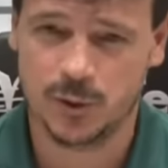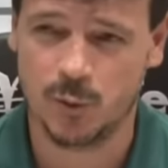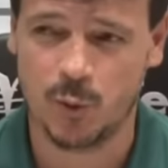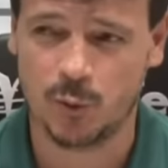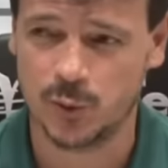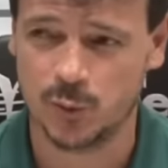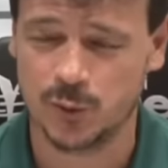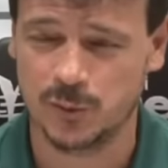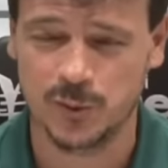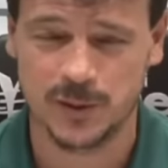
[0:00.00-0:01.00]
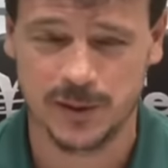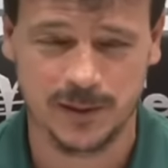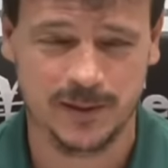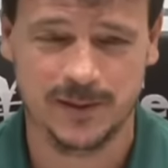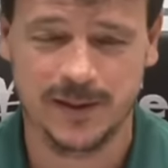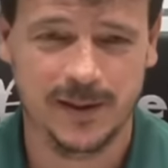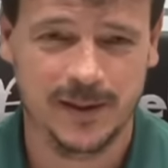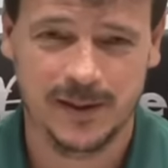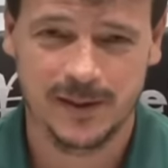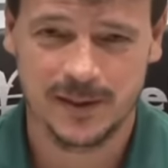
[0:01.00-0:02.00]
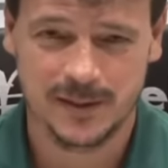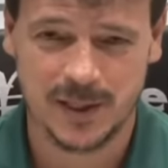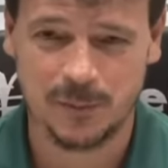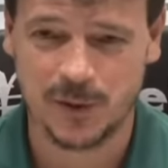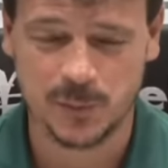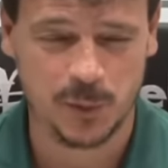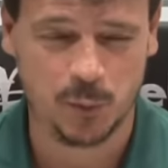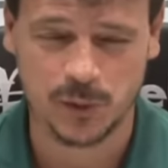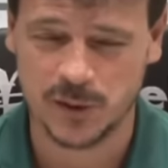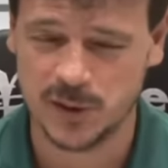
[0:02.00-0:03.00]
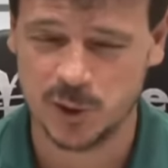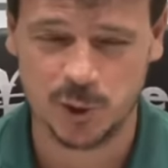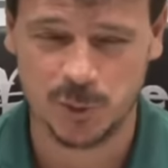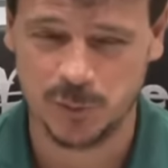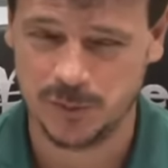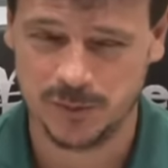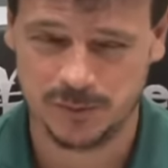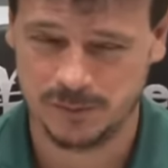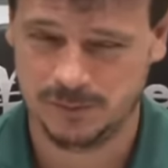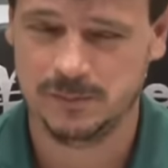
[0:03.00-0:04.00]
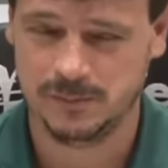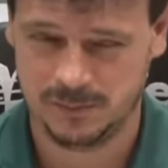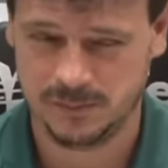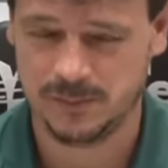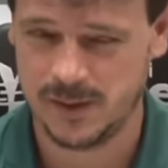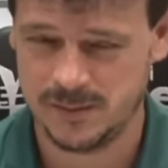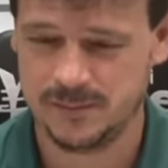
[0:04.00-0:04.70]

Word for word: que tem alguma coisa contra você. Sempre faz pergunta desse tipo. Né?